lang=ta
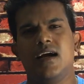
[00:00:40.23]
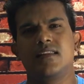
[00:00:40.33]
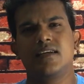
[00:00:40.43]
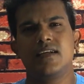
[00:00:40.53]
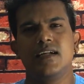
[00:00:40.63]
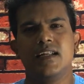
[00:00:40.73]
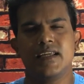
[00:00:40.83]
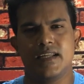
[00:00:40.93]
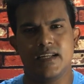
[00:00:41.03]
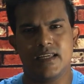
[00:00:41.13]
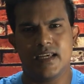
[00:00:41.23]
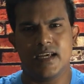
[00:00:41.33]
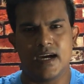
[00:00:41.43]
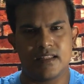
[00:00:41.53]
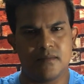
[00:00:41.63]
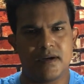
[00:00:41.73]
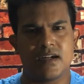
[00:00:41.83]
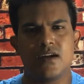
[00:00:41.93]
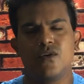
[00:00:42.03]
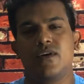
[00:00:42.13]
அந்த ஏழை எளிய அந்த
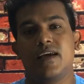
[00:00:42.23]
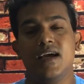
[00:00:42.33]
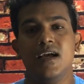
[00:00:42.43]
மக்களோட